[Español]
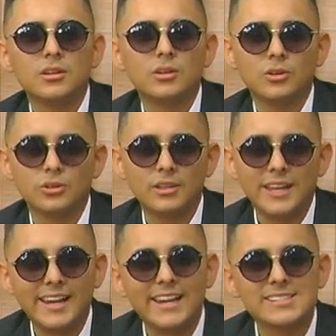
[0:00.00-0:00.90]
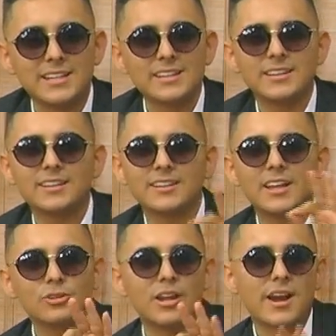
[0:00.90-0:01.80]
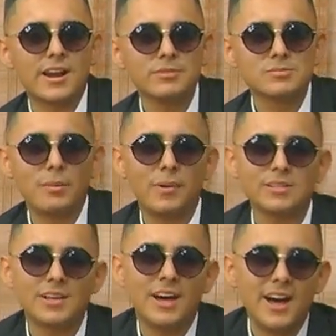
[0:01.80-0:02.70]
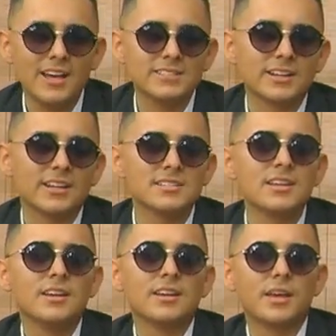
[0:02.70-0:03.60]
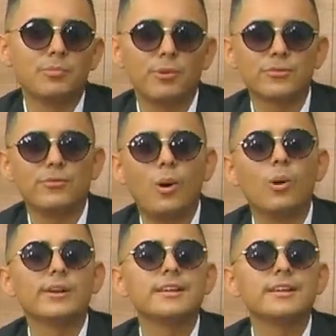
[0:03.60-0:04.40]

no, le están dando la cara a mis papás a decirles que por favor